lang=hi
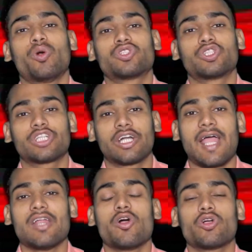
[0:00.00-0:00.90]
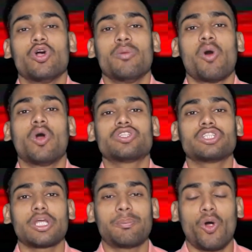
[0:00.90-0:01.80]
पवन सिंह के डायलॉग पवन
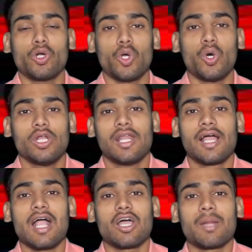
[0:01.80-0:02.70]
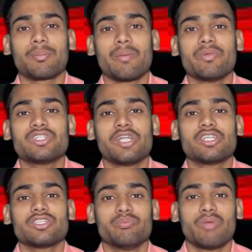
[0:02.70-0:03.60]
सिंह के फोटो लगाकर अपना
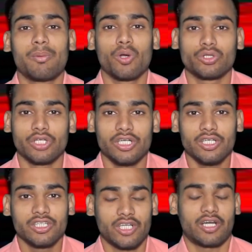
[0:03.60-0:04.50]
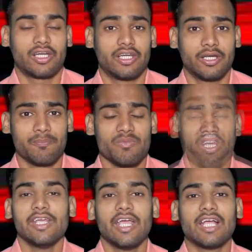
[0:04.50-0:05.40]
बिजनेस में बढ़ोतरी कर रहे हैं
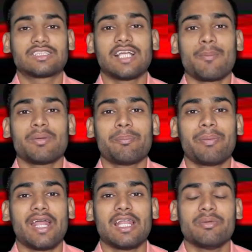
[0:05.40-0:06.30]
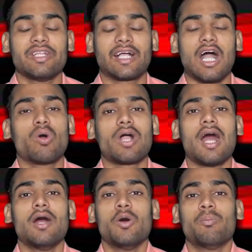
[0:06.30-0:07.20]
ऐसे आपने पहले भी देखा
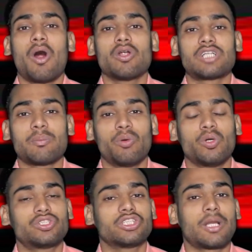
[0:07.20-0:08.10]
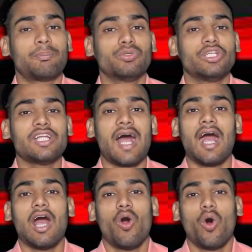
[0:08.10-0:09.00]
होगा पावर स्टार पवन सिंह का पुदीना
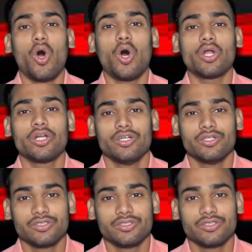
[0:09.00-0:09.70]
और